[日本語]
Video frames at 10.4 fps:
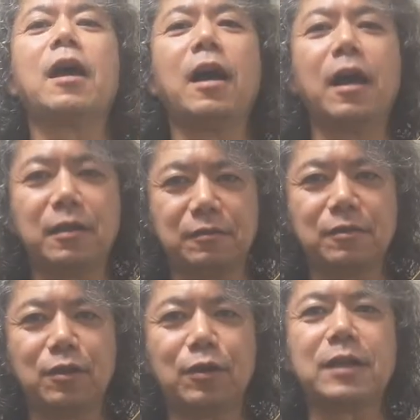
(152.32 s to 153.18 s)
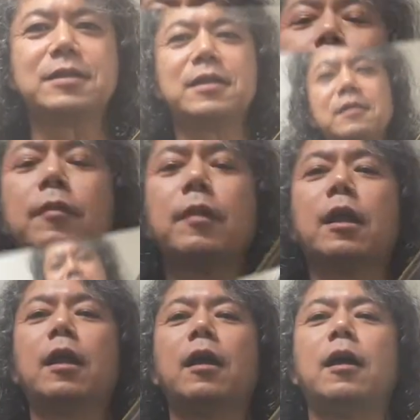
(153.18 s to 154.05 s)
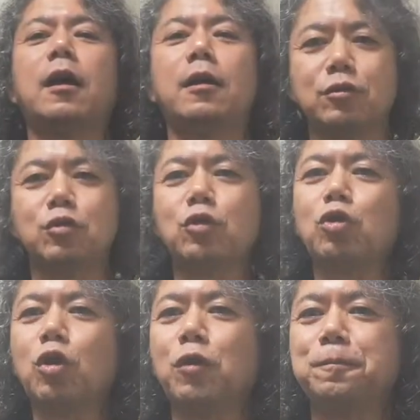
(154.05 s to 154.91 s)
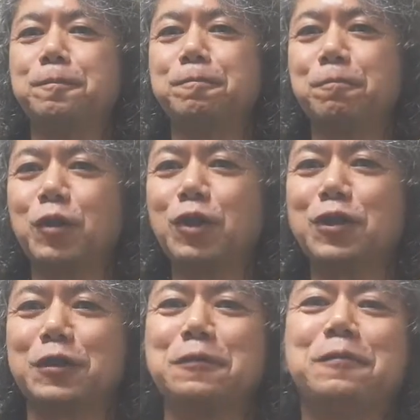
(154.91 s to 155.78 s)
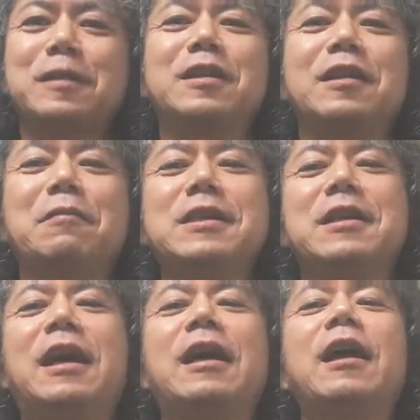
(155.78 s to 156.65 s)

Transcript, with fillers: はい、っていう感じです。はい、それと、もう一つ忘れてました。